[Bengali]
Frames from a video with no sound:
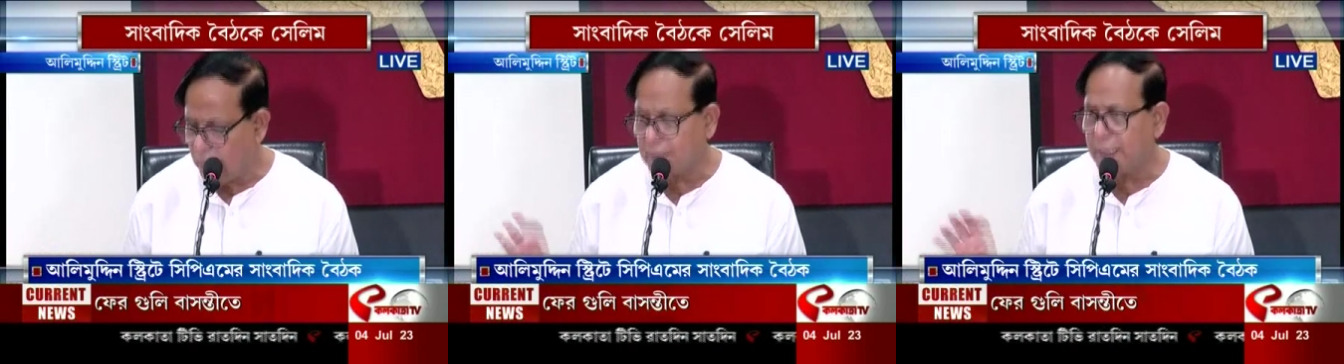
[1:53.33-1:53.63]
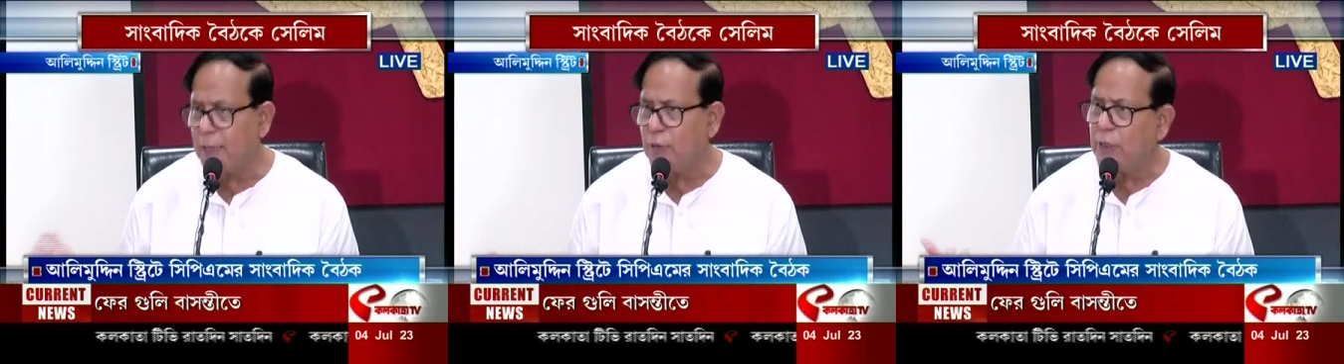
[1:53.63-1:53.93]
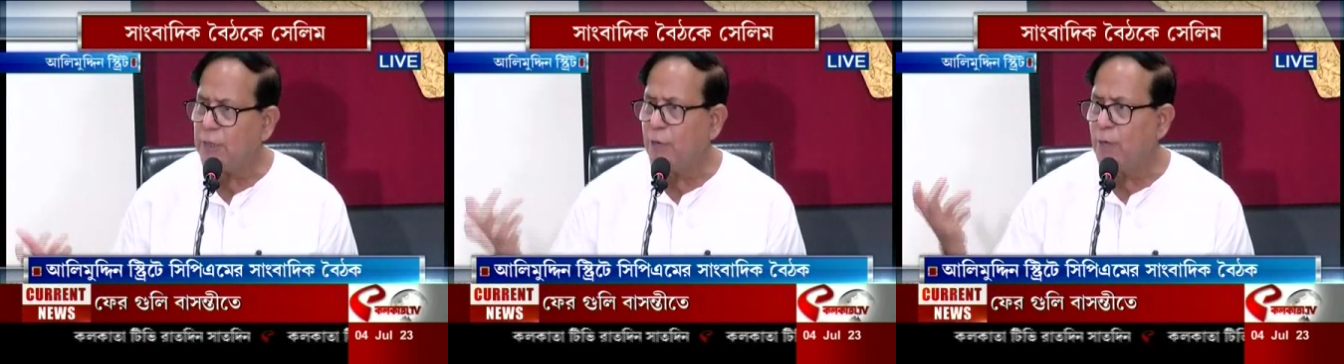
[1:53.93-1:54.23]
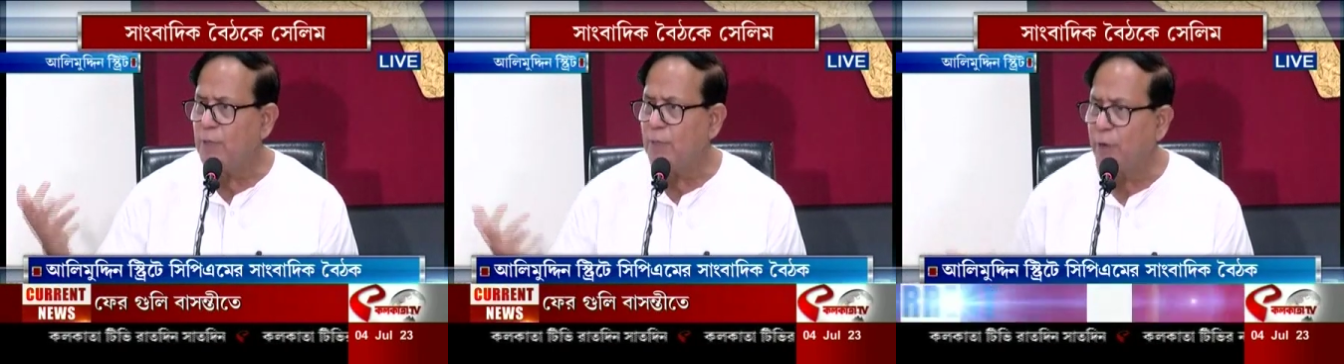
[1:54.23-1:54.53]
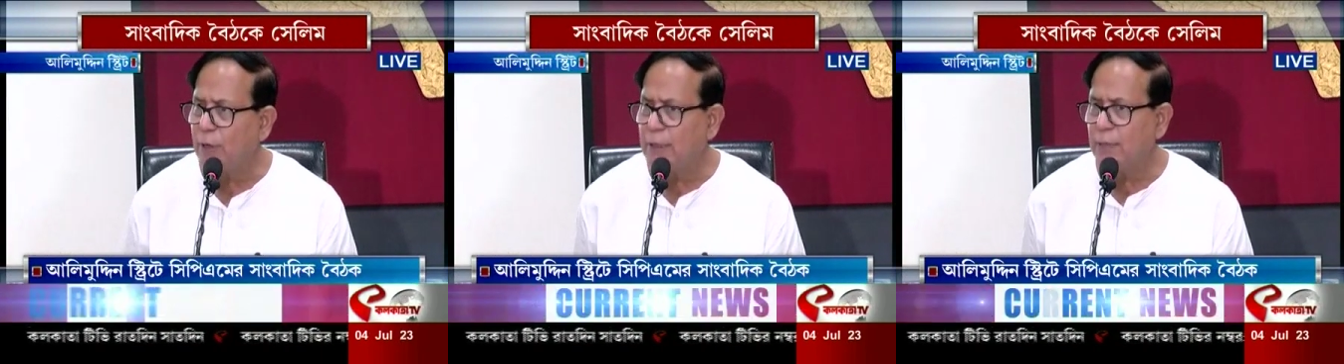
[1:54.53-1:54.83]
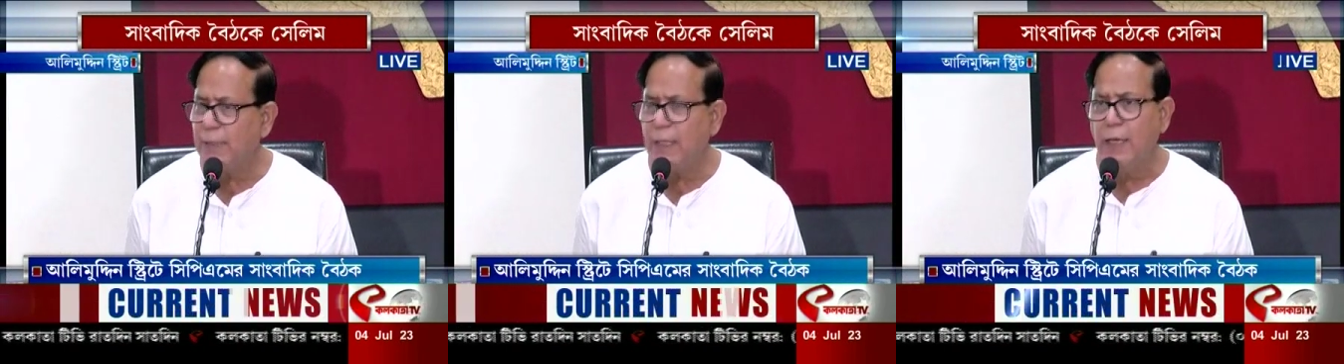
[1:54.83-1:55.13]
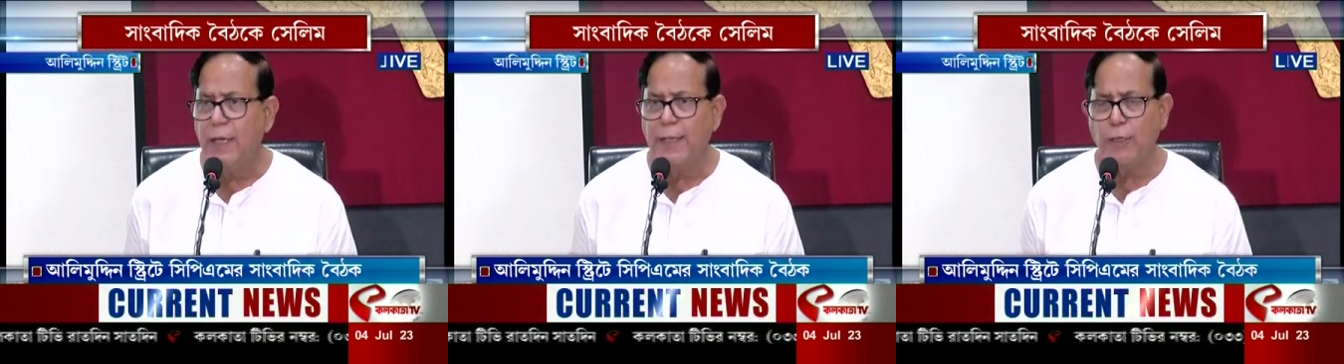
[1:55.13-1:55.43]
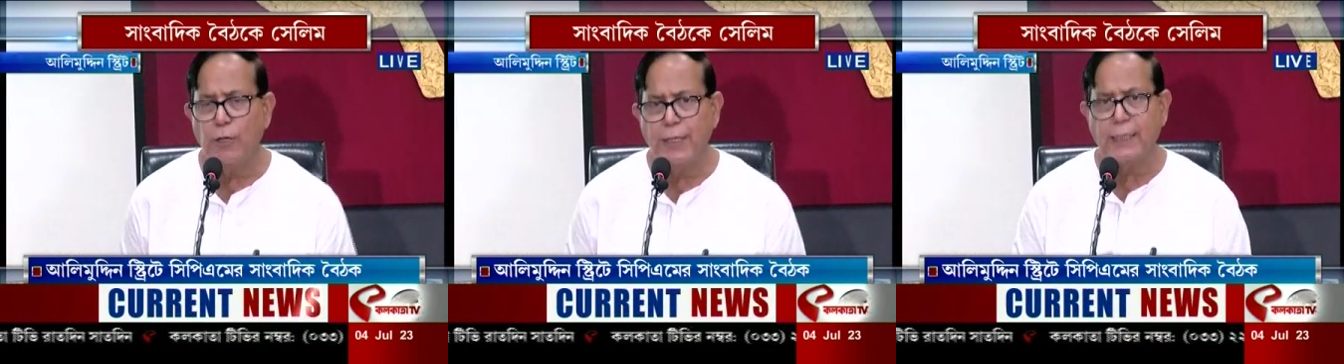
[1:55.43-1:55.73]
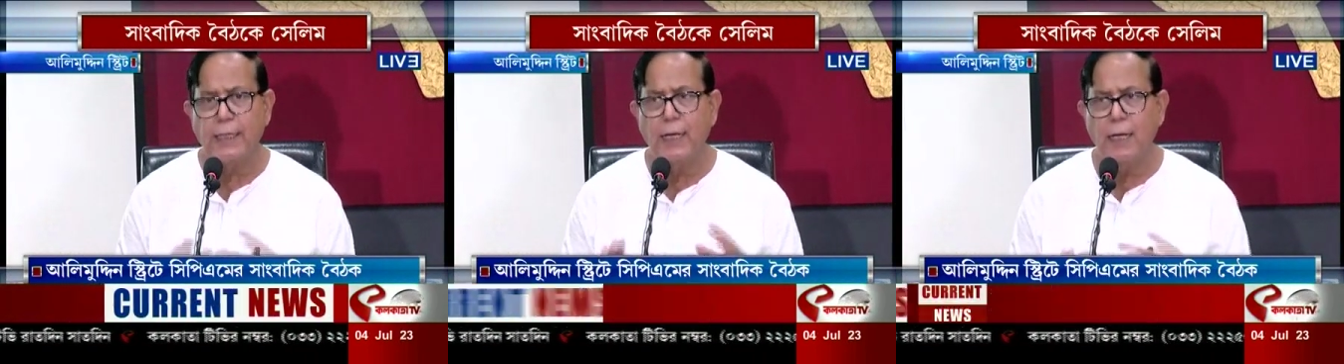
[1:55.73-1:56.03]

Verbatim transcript: স্ক্যান করেই ফর্মটা পাওয়া যাবে এটা অনেকটা